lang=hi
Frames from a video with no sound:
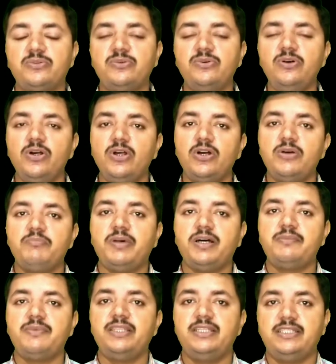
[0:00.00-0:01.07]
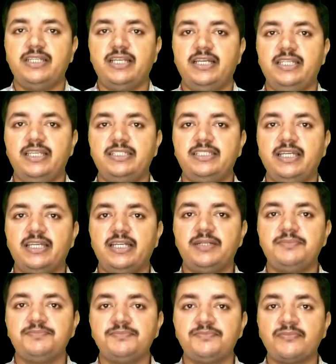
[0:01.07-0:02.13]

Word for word: को परमानेंट कर लिया जाएगा